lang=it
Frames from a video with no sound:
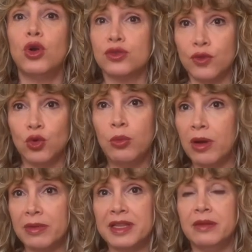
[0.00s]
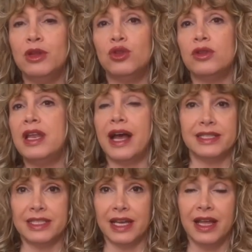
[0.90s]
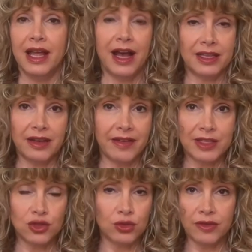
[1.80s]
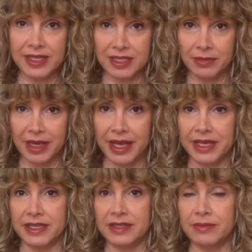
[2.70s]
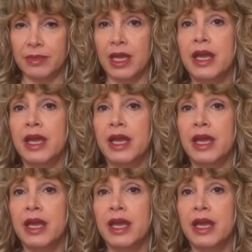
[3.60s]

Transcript: allo sviluppo e al mantenimento dell'ansia attraverso diversi meccanismi.